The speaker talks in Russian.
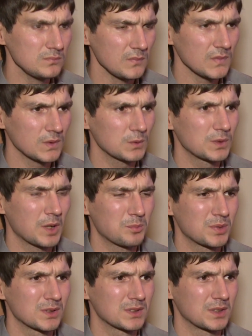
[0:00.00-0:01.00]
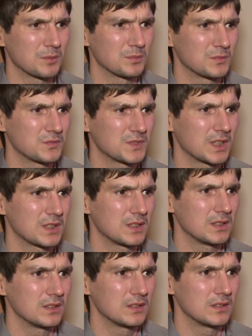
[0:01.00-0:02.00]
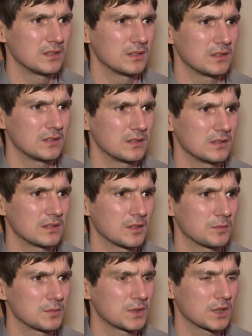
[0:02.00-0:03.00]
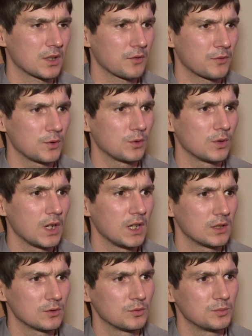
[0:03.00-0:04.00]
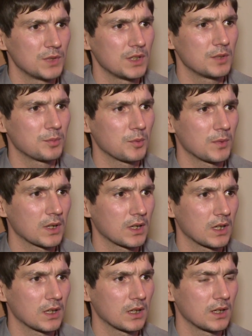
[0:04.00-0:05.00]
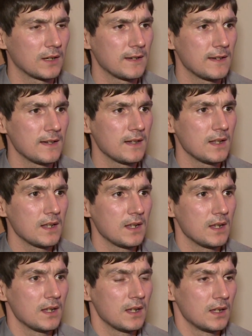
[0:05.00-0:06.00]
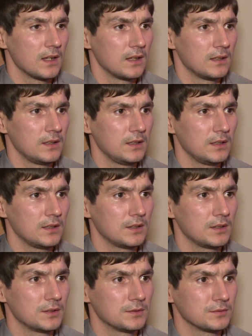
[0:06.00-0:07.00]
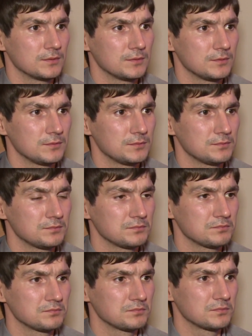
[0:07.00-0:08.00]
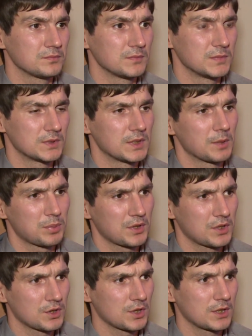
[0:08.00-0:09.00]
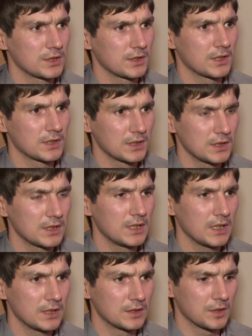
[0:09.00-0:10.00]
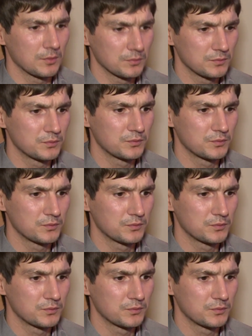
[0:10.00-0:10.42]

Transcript: Ну, я пил там всякие терафлю, но мне не помогало. И на протяжении, наверное, недели там